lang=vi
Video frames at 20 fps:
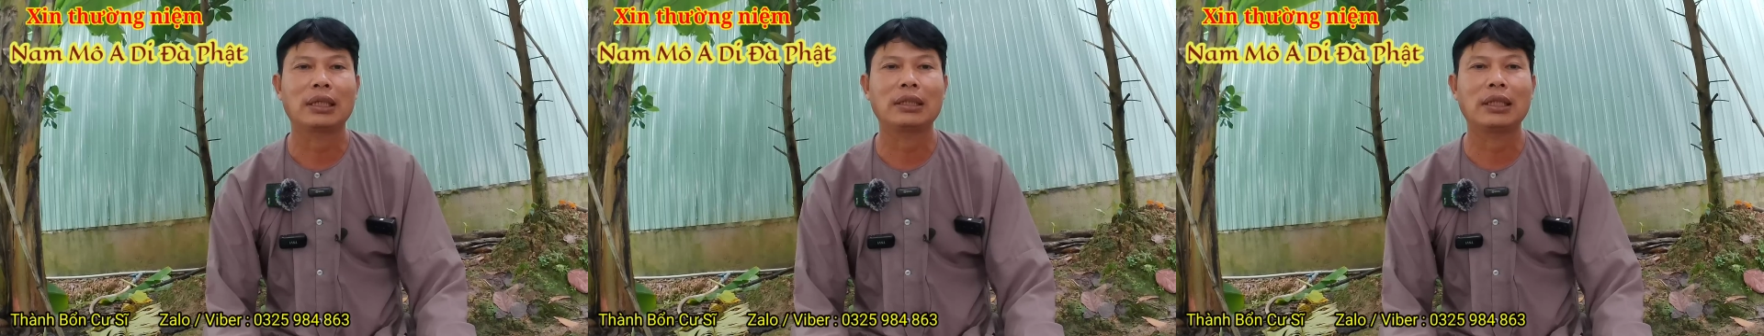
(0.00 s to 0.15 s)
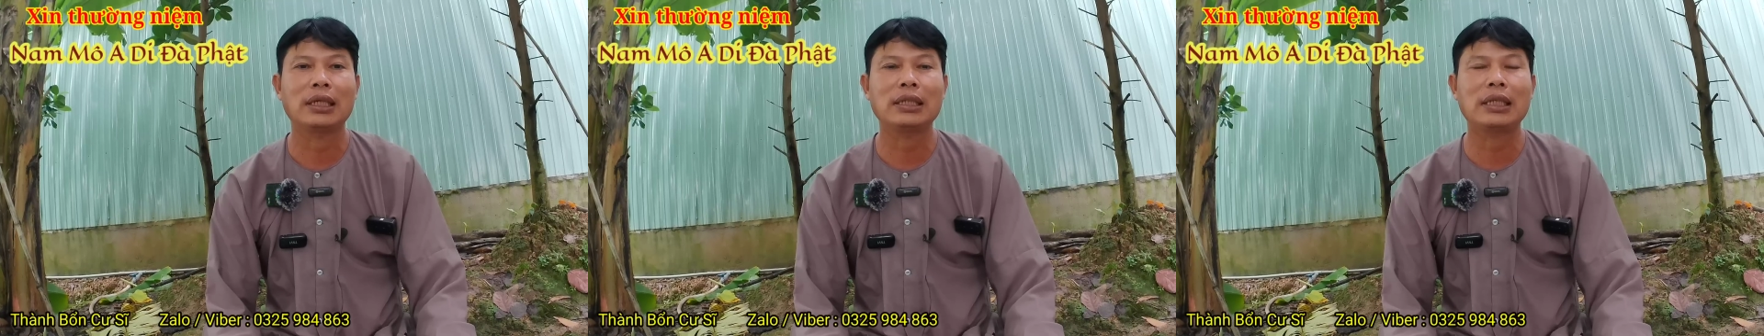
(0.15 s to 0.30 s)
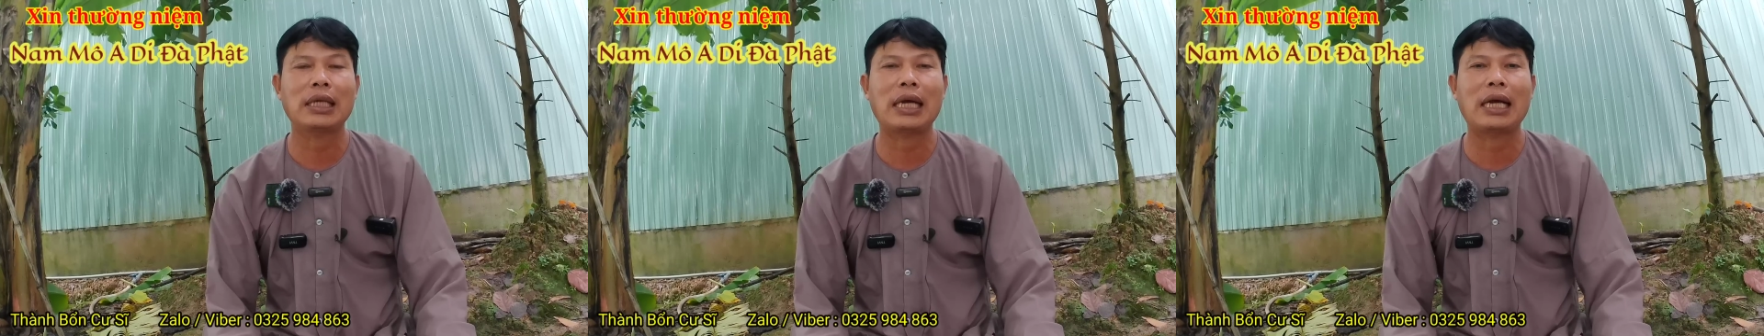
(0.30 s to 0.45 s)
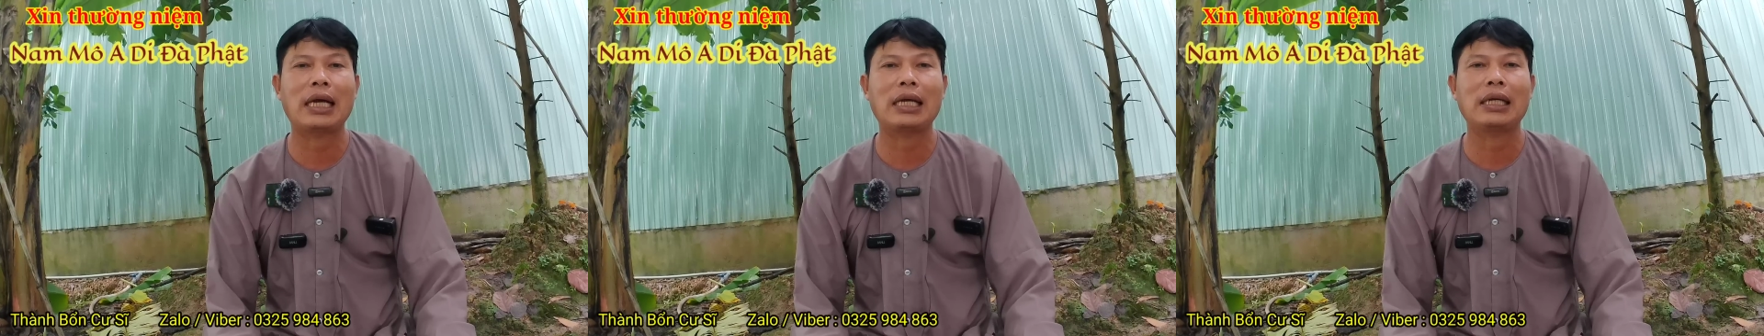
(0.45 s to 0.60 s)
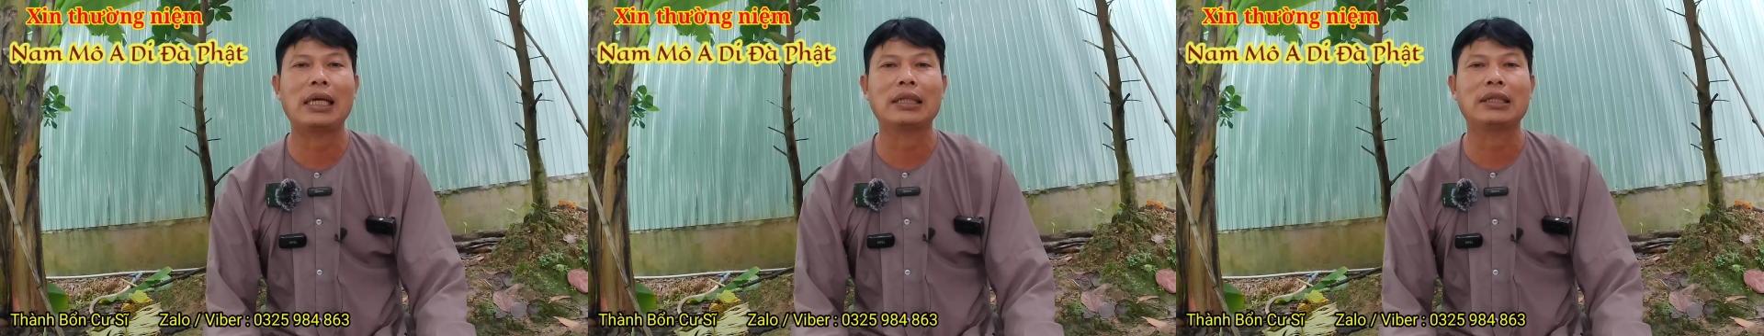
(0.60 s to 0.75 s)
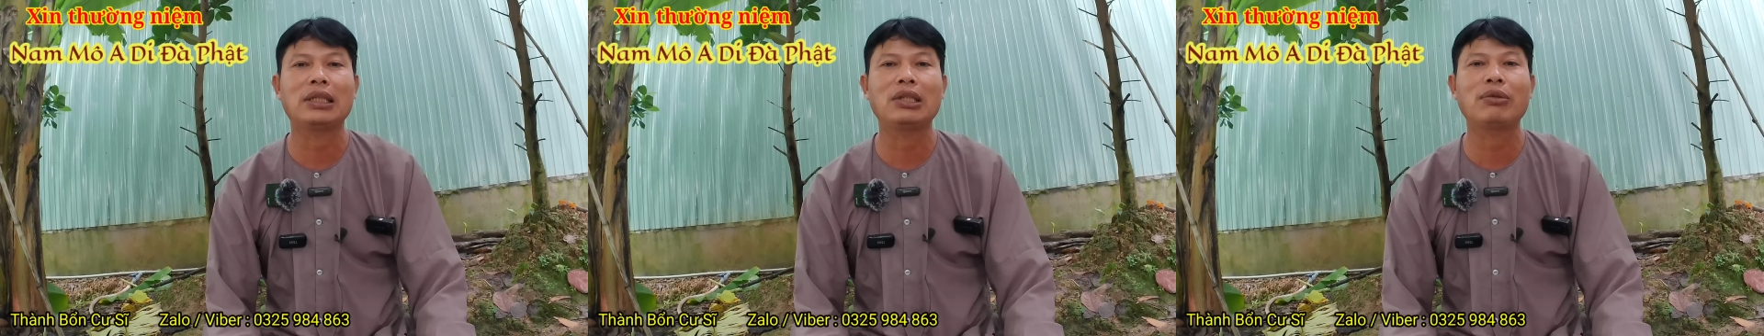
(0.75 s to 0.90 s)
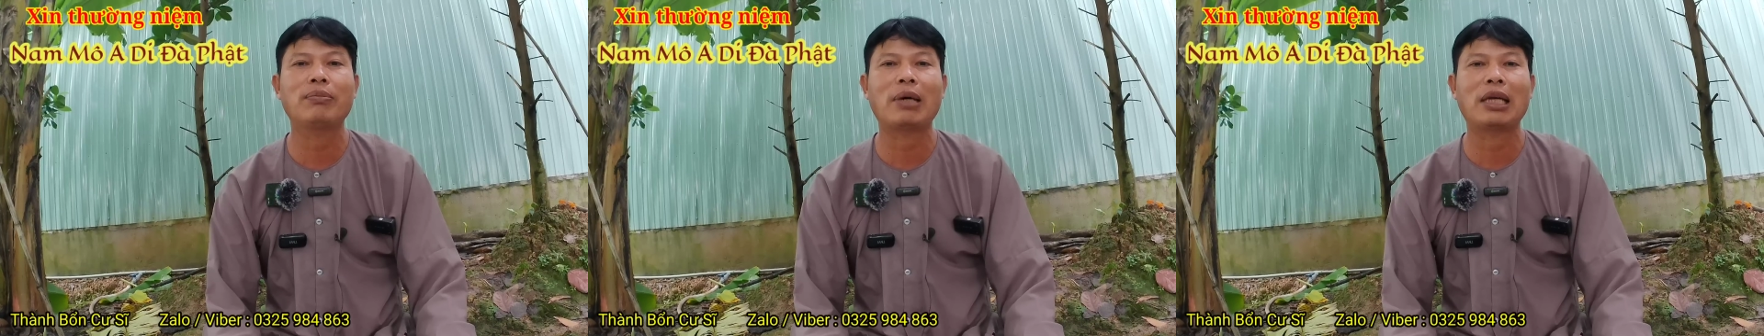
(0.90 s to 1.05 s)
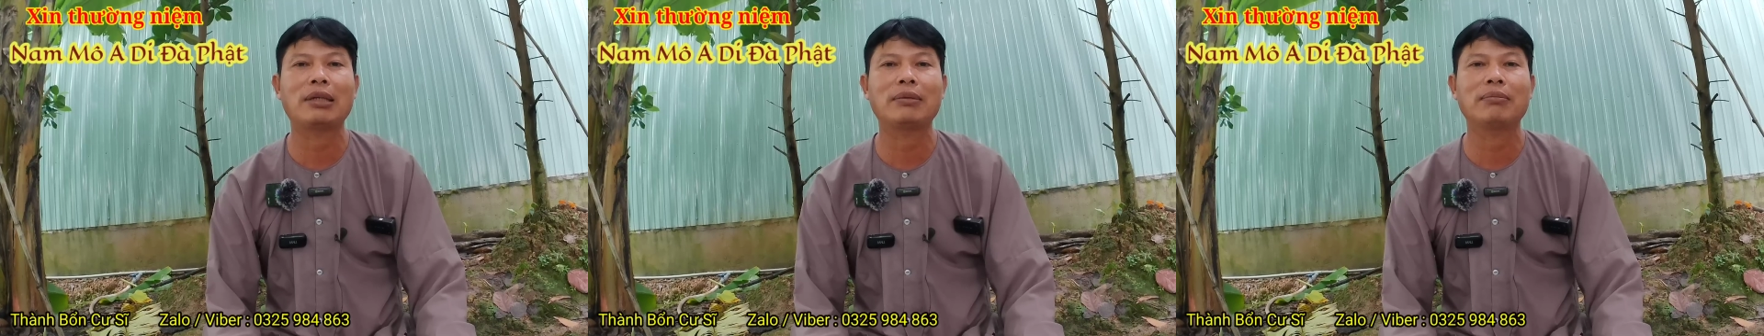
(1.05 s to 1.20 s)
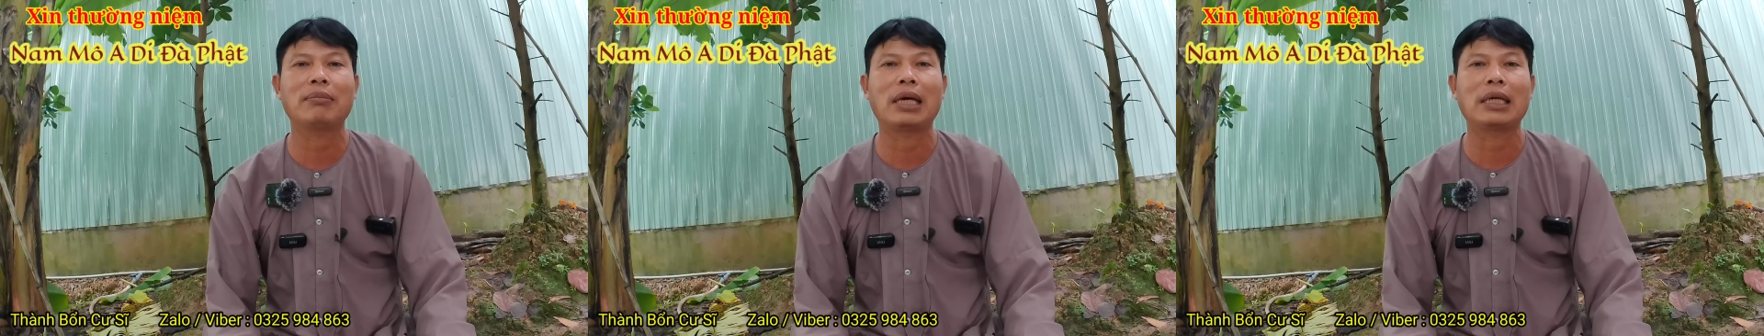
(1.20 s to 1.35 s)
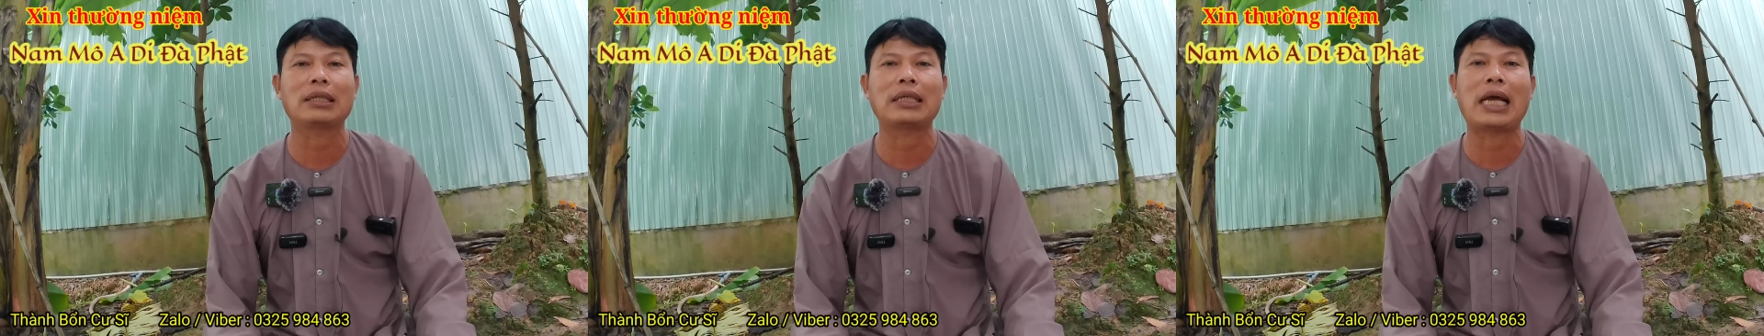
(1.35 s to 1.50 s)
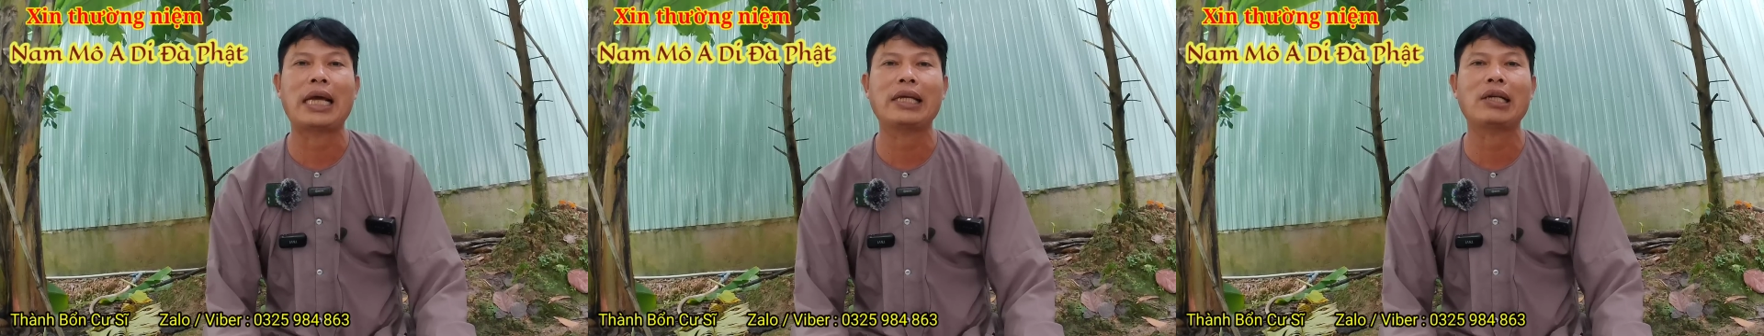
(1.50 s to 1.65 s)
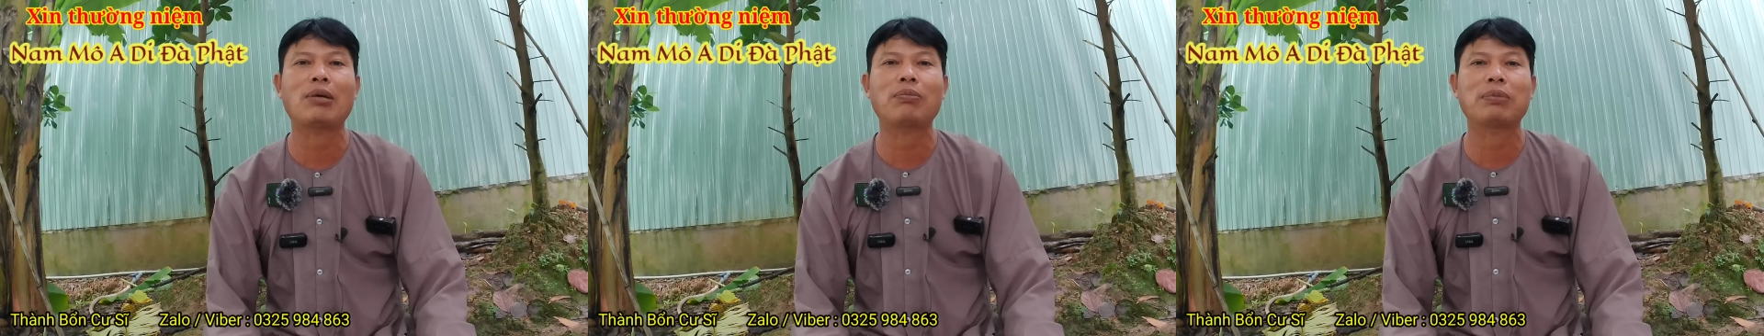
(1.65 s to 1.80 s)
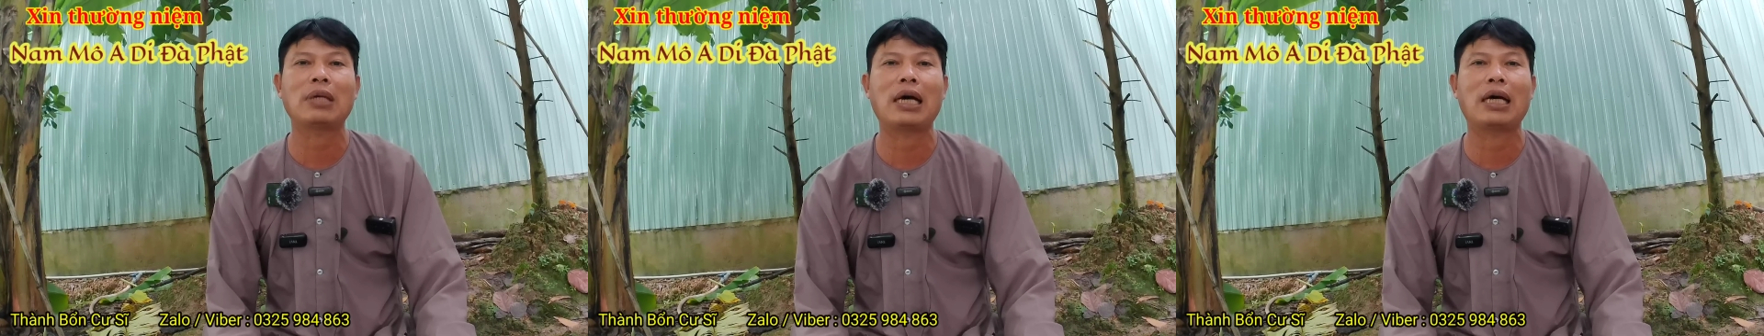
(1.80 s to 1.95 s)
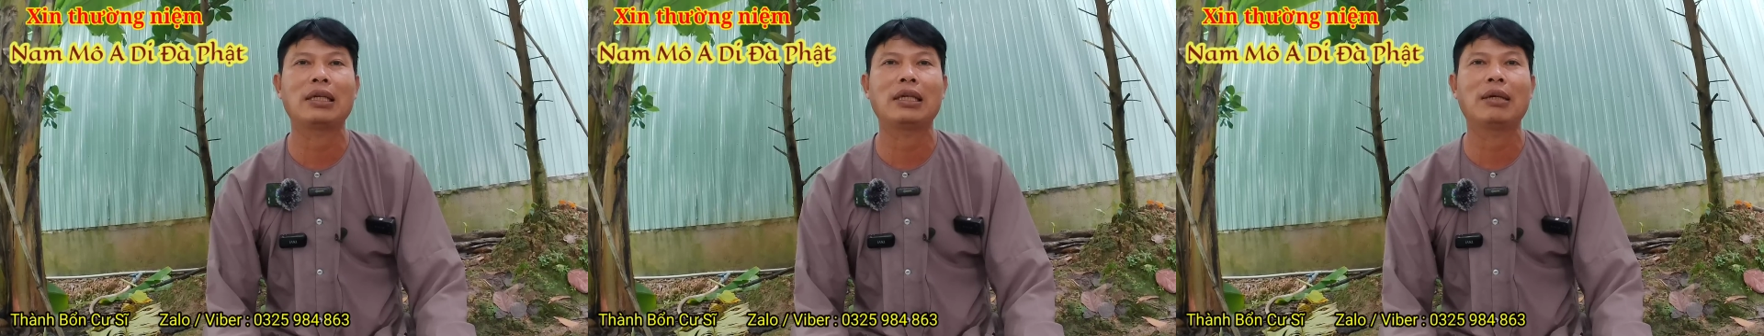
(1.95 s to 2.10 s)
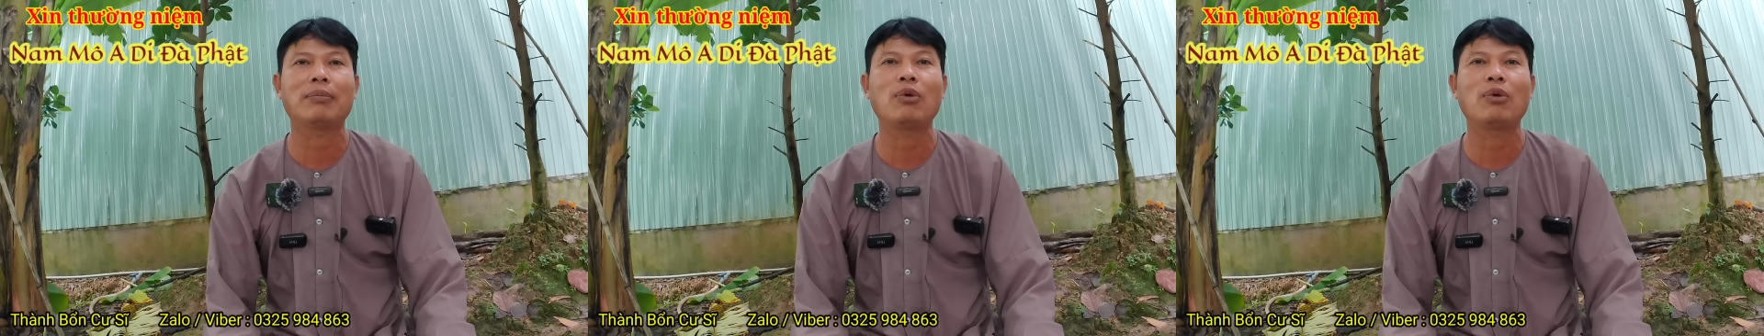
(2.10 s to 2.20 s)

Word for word: ra là chiếu manh mà chảy gốc đền là muốn